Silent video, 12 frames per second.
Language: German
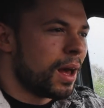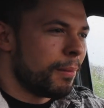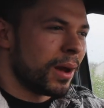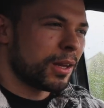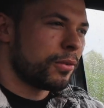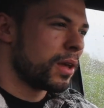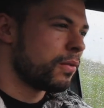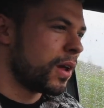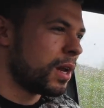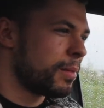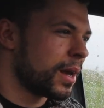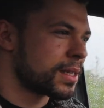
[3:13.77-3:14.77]
Macht auf jeden Fall
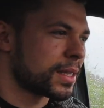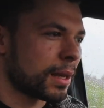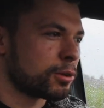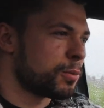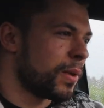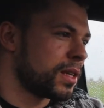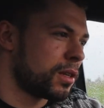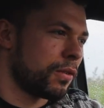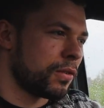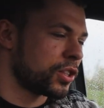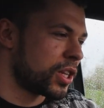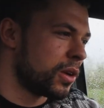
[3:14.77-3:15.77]
immer extrem Spaß. Wir
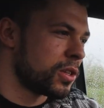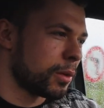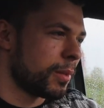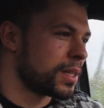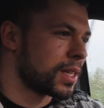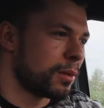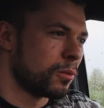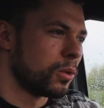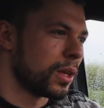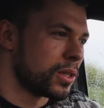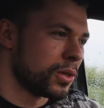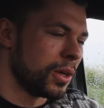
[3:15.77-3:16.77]
verstehen uns auch immer extrem
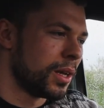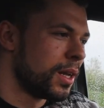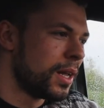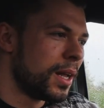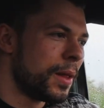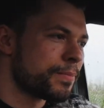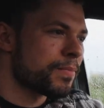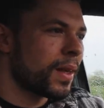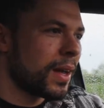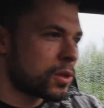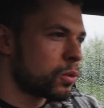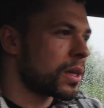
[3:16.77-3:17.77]
gut. Also
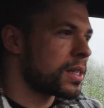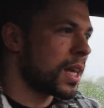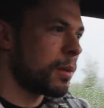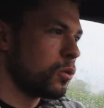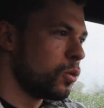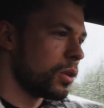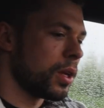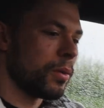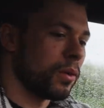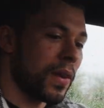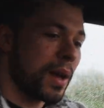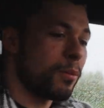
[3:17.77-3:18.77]
es tut extrem gut.
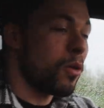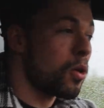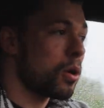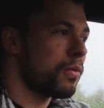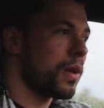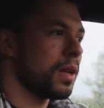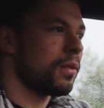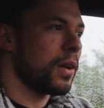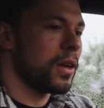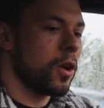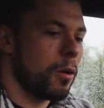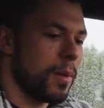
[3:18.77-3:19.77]
Und wir haben morgen auf jeden
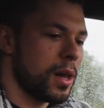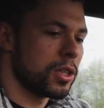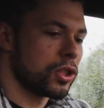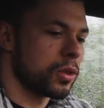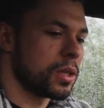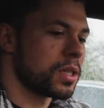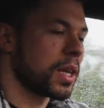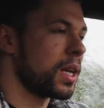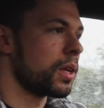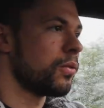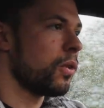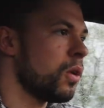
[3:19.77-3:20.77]
Fall nochmal ein schönes
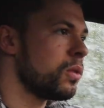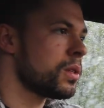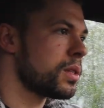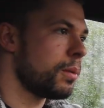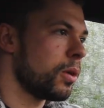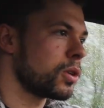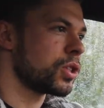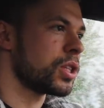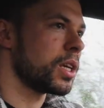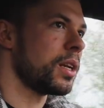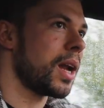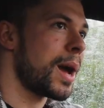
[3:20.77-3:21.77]
Training vor uns. Morgen
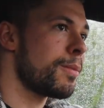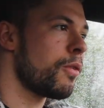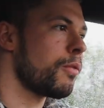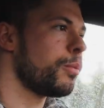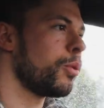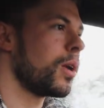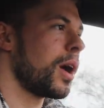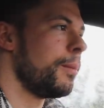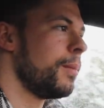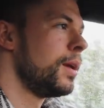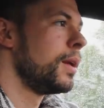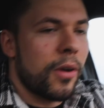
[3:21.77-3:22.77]
stehen Arme auf dem
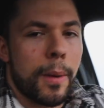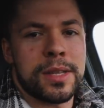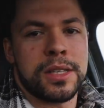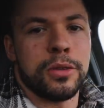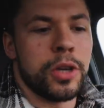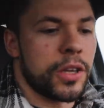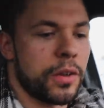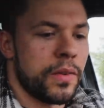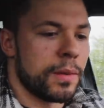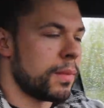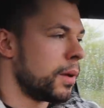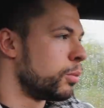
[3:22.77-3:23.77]
Programm. Fabi sieht natürlich wie
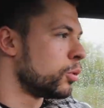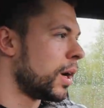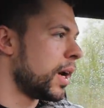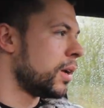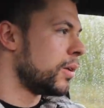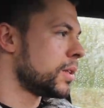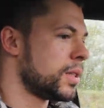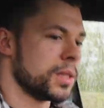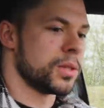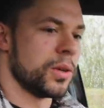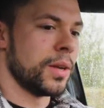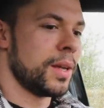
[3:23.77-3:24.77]
immer brutal aus.
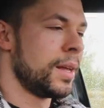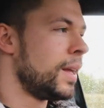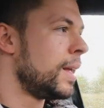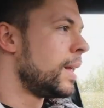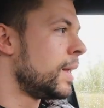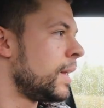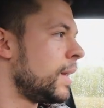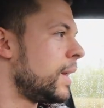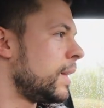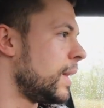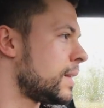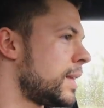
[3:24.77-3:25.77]
Also
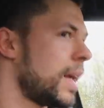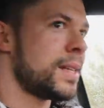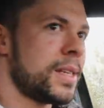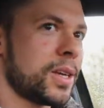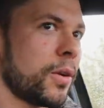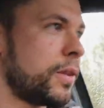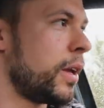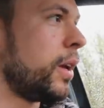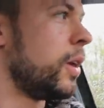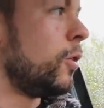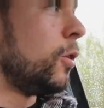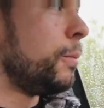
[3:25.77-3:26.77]
dass der sich auf
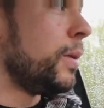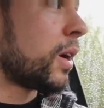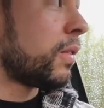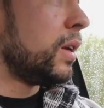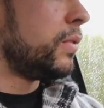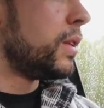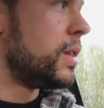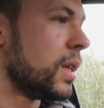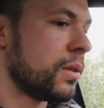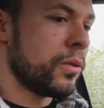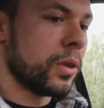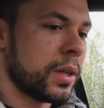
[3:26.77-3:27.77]
die Olympia
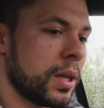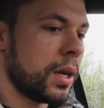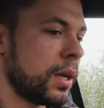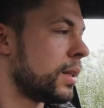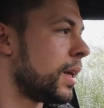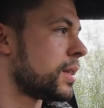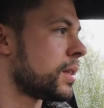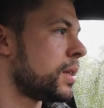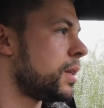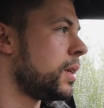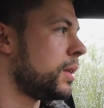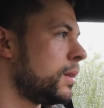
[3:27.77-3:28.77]
qualifizieren wird,
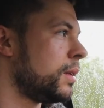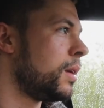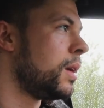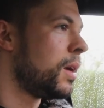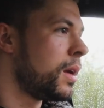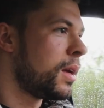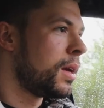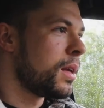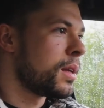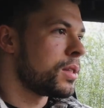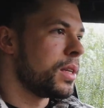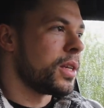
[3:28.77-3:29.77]
das
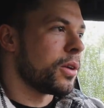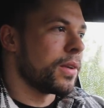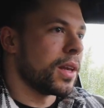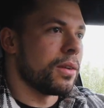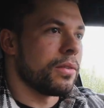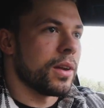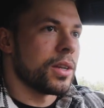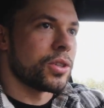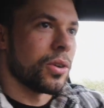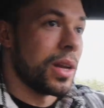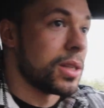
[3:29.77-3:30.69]
sehe ich auf jeden Fall schon.